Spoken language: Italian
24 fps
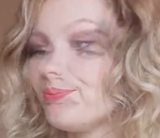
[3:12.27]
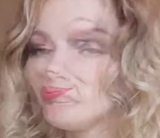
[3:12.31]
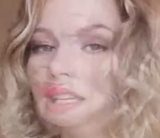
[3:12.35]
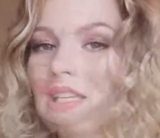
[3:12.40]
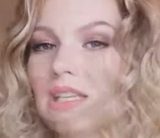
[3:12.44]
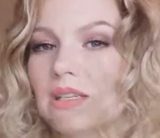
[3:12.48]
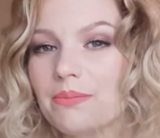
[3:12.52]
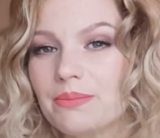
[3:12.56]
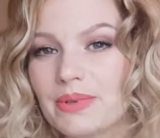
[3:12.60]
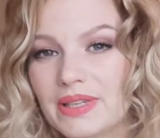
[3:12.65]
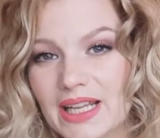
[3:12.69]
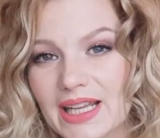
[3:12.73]

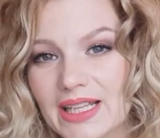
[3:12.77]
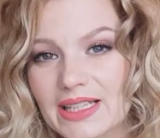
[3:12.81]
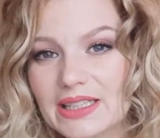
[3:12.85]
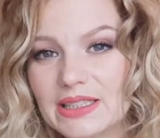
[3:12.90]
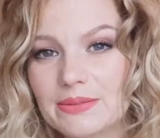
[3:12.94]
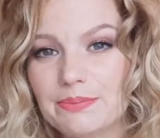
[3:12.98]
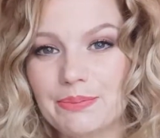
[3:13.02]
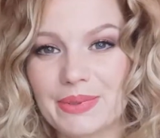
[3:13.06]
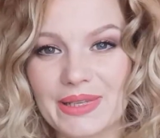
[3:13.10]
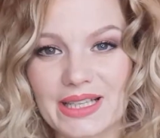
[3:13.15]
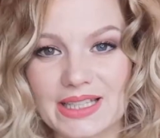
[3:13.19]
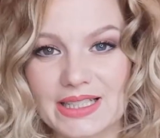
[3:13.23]
Il
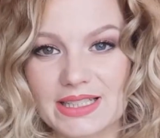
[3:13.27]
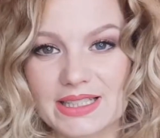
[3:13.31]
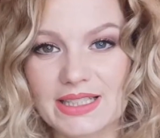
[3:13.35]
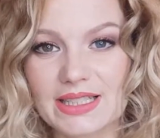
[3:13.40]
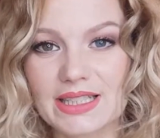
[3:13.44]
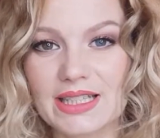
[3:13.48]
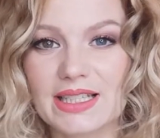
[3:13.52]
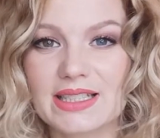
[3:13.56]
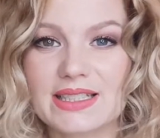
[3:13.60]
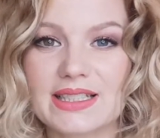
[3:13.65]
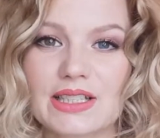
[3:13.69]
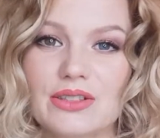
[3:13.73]
brand
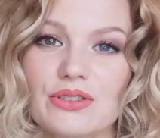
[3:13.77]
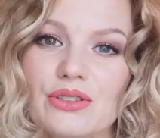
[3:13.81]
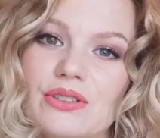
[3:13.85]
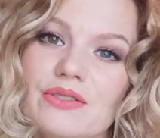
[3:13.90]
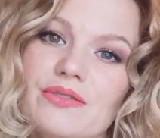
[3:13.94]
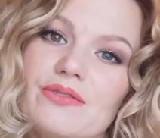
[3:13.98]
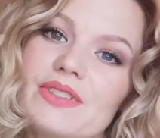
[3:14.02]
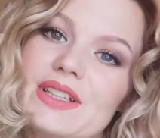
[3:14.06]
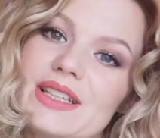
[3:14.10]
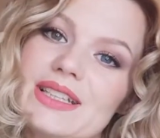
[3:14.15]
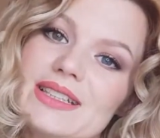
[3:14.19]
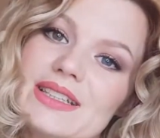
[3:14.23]
Pixie è stato
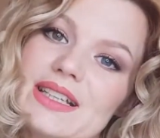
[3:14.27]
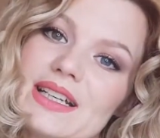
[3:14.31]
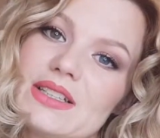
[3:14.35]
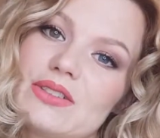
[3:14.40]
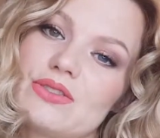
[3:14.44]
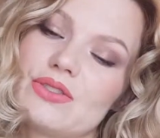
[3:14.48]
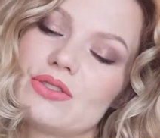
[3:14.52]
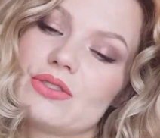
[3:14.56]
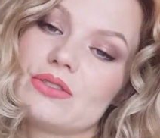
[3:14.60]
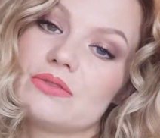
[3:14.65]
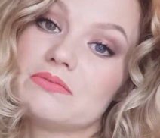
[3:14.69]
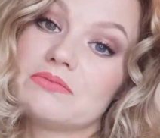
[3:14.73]

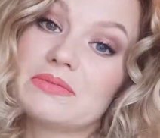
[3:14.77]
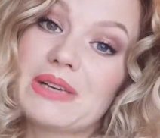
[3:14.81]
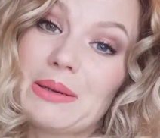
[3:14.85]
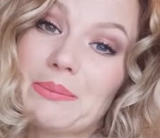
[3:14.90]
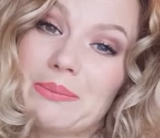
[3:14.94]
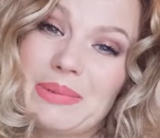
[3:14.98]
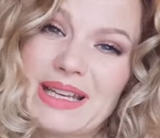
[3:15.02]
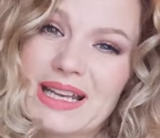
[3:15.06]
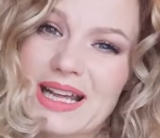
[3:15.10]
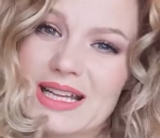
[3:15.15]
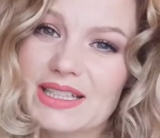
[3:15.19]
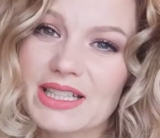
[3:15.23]
inventato
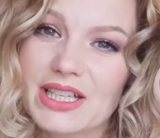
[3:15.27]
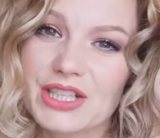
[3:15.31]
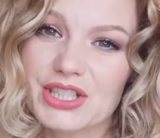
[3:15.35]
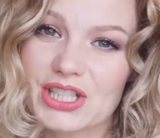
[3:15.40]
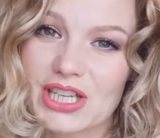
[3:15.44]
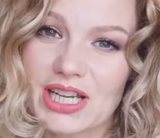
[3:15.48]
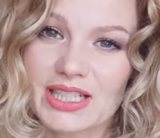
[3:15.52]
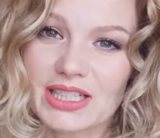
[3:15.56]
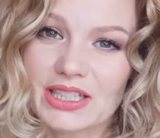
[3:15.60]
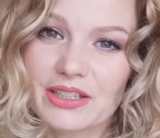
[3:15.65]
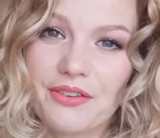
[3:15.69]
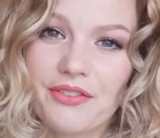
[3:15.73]
appena
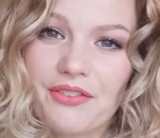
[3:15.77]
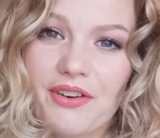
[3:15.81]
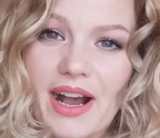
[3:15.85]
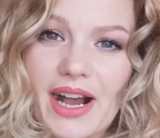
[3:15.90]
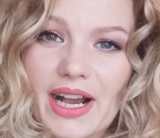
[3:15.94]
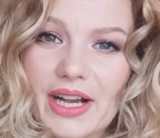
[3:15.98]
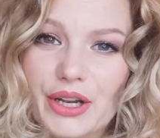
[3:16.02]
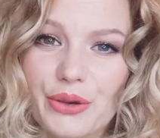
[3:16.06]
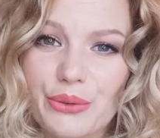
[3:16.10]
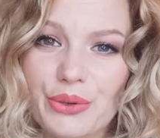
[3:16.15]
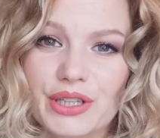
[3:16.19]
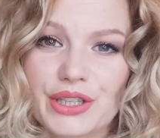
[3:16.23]
dieci anni
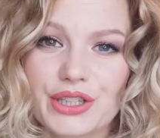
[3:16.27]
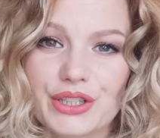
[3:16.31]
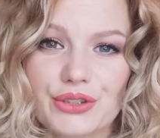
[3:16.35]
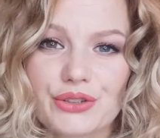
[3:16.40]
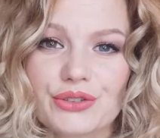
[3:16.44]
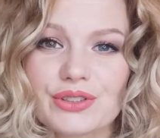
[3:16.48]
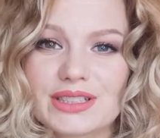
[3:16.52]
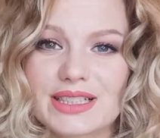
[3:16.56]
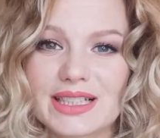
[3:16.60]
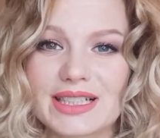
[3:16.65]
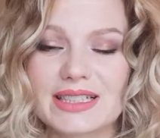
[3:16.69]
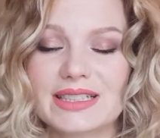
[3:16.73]
fa, quindi
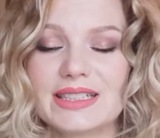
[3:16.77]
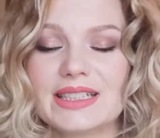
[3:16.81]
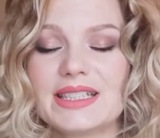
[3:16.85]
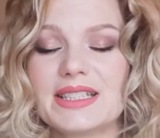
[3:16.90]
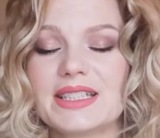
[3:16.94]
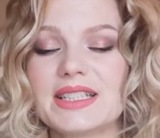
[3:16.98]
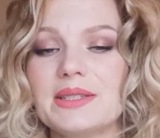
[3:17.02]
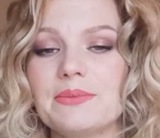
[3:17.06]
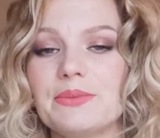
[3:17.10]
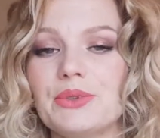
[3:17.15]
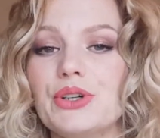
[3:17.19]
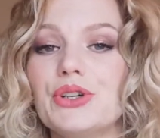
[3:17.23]
non
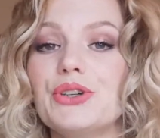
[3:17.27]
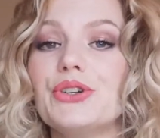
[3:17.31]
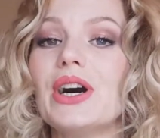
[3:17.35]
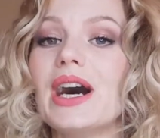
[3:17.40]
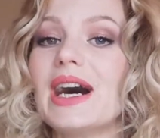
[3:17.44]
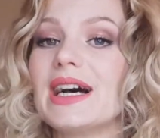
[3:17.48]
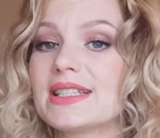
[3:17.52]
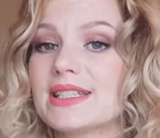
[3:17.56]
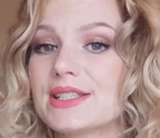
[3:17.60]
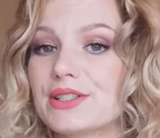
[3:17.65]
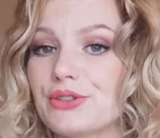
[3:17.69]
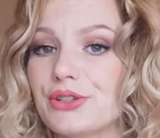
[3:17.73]
tantissimo,
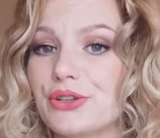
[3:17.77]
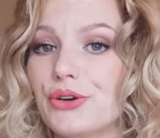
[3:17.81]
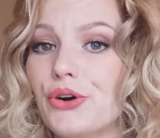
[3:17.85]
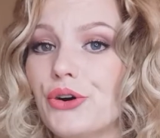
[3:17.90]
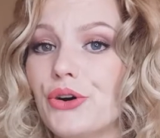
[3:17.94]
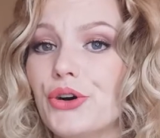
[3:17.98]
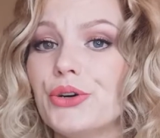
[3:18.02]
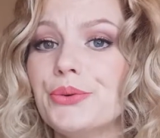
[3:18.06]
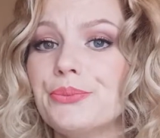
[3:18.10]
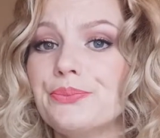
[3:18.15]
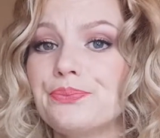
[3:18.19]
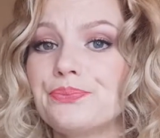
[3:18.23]
a
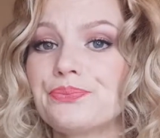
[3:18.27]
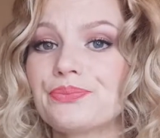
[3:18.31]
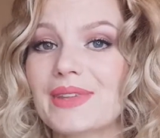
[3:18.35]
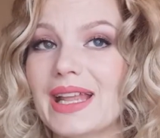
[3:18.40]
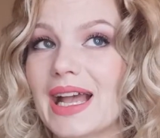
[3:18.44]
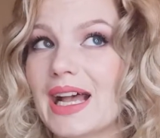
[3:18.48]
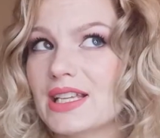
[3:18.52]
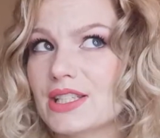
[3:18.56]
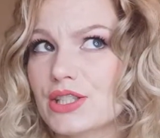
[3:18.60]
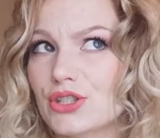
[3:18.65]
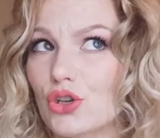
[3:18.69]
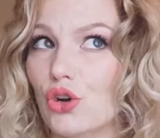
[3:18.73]
Soho,
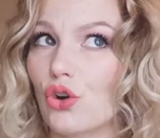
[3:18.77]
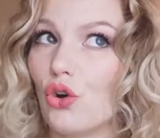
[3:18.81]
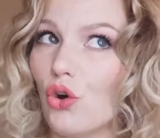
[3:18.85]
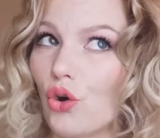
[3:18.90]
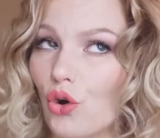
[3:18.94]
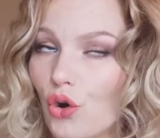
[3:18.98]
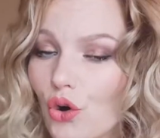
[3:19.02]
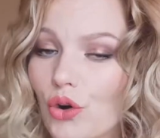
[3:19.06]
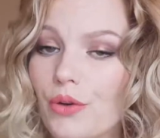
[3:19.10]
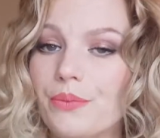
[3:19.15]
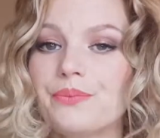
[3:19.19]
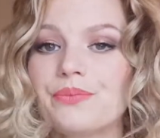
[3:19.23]
a
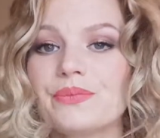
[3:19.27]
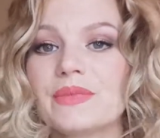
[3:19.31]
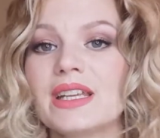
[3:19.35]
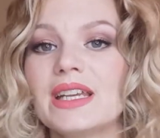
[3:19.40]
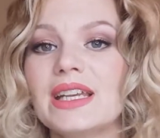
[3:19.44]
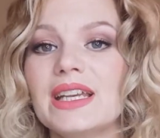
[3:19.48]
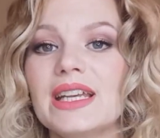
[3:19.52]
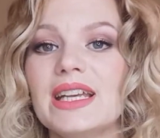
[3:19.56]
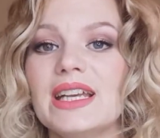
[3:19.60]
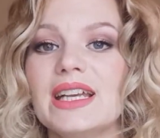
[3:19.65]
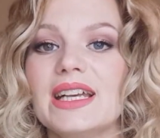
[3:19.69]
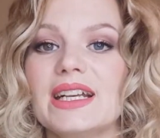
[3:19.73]
Soho
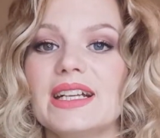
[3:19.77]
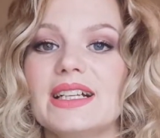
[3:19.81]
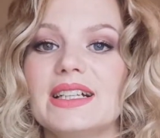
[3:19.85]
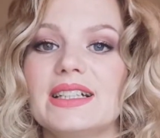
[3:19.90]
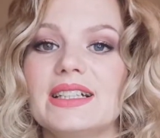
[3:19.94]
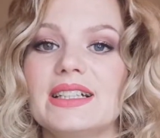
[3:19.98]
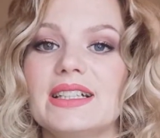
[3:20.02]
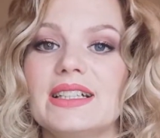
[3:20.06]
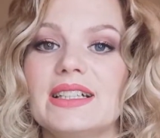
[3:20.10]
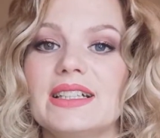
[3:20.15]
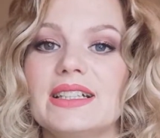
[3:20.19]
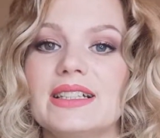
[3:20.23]

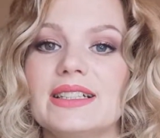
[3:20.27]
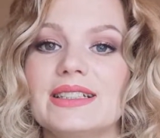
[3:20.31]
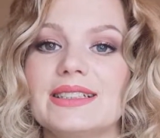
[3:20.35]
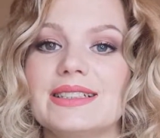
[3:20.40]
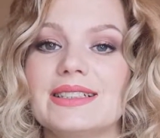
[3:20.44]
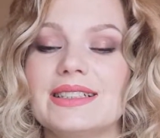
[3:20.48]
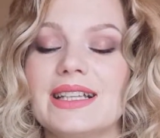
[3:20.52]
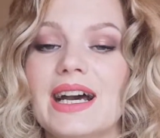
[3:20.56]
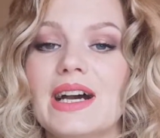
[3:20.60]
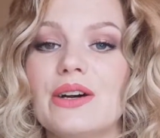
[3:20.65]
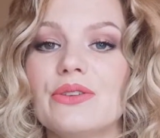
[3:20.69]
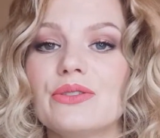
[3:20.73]
eh,
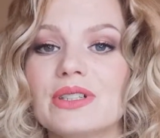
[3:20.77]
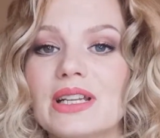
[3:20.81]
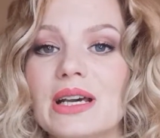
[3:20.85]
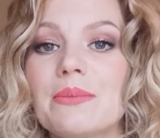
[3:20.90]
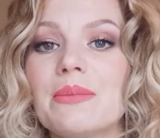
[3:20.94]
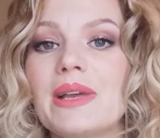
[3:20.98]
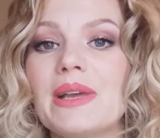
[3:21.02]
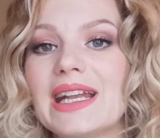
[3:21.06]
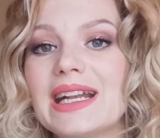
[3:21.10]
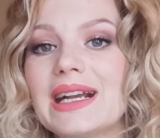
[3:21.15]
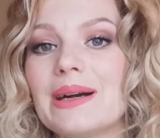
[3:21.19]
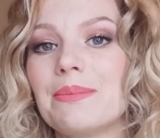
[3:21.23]
da una
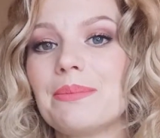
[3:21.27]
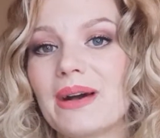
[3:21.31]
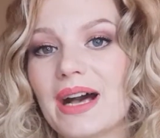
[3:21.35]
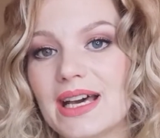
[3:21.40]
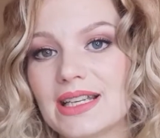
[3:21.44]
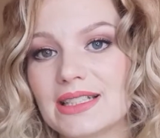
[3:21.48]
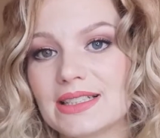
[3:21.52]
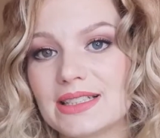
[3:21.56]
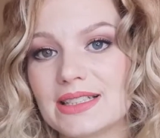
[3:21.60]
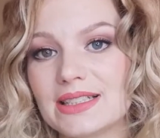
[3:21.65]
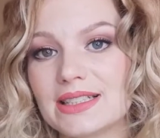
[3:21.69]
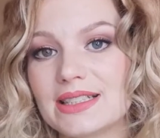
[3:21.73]
make-up
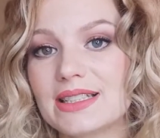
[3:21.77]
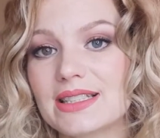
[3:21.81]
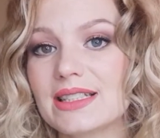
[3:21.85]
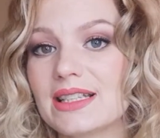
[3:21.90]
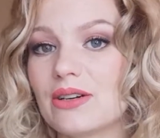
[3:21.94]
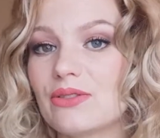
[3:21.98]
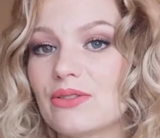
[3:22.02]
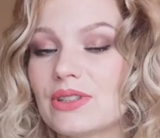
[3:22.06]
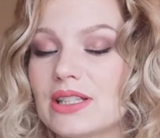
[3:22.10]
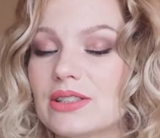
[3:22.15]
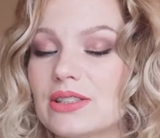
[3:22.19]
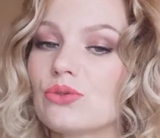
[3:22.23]
artist,
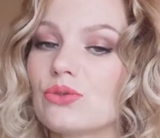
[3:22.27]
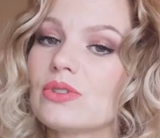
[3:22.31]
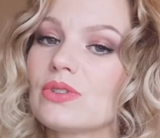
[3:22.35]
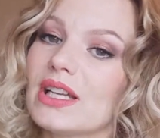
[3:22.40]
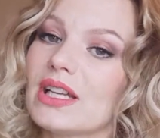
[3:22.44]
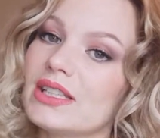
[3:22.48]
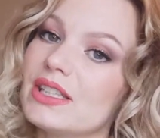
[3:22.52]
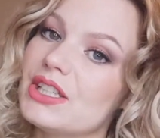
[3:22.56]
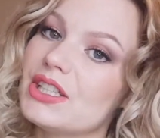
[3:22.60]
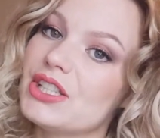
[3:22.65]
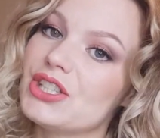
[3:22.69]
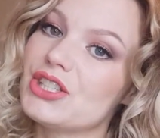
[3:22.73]
da una
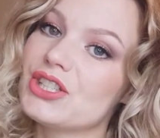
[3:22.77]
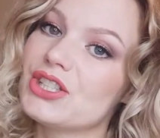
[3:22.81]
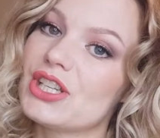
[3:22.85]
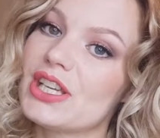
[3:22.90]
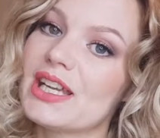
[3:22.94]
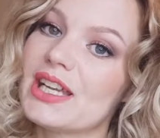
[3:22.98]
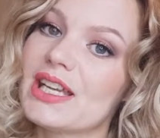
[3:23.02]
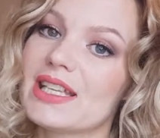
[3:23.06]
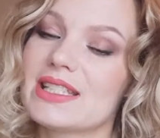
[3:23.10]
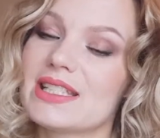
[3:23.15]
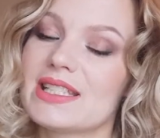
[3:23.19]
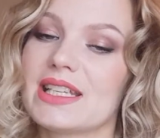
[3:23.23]

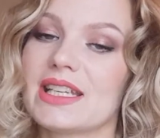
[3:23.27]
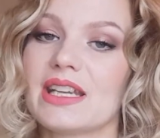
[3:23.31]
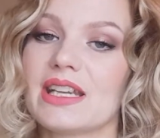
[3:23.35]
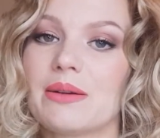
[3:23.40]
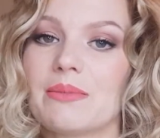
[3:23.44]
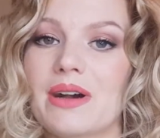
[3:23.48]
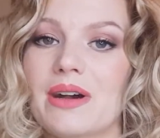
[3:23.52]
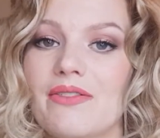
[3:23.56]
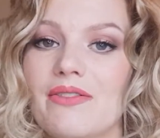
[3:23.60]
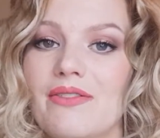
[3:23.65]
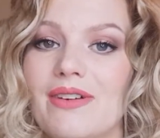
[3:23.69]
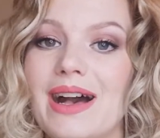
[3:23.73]
truccatrice che si
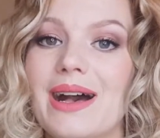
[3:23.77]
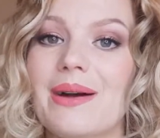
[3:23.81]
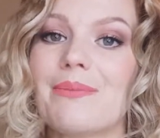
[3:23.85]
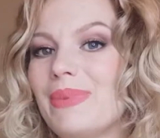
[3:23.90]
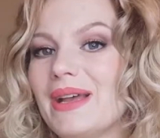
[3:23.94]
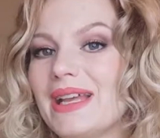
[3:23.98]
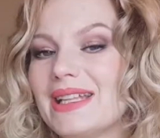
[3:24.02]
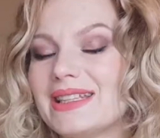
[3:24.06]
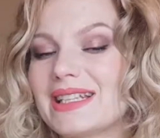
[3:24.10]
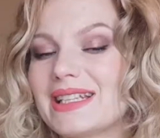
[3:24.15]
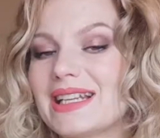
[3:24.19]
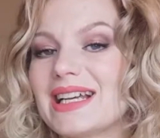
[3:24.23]
chiamava
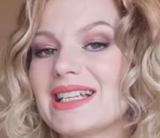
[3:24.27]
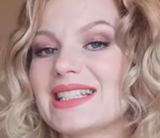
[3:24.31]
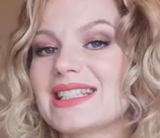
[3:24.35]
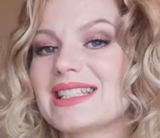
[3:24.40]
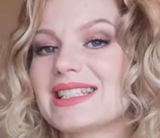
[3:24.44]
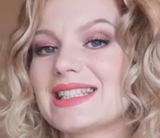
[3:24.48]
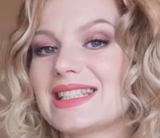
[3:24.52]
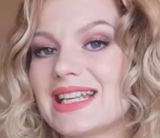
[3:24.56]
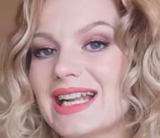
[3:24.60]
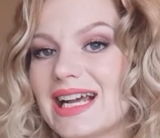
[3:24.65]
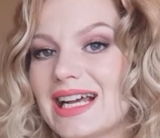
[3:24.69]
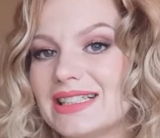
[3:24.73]
Petra
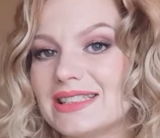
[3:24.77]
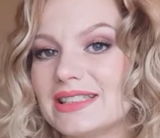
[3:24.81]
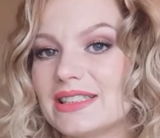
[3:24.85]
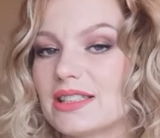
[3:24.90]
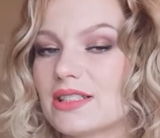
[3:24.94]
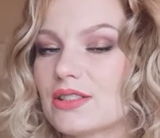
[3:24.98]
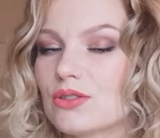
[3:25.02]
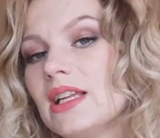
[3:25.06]
Strand.